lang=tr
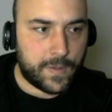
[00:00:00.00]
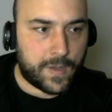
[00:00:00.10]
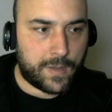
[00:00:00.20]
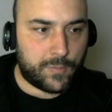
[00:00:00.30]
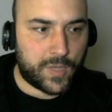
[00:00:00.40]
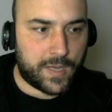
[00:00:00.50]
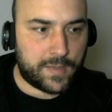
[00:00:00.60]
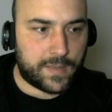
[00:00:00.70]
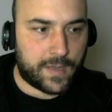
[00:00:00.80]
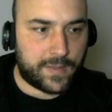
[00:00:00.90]
Ha bu da
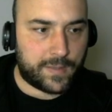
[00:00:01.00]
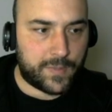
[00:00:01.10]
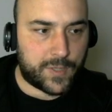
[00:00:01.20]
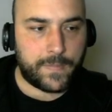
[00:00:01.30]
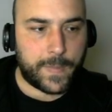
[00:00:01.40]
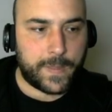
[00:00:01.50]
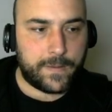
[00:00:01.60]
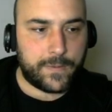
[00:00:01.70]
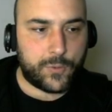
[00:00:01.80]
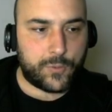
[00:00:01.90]
dandikmiş.
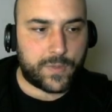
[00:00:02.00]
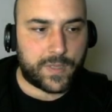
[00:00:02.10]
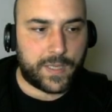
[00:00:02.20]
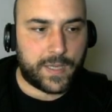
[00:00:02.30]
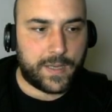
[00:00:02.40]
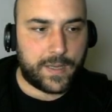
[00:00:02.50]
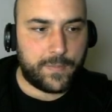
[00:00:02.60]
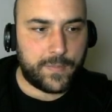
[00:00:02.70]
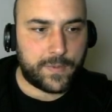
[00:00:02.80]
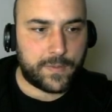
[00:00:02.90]
Şunu da giyelim.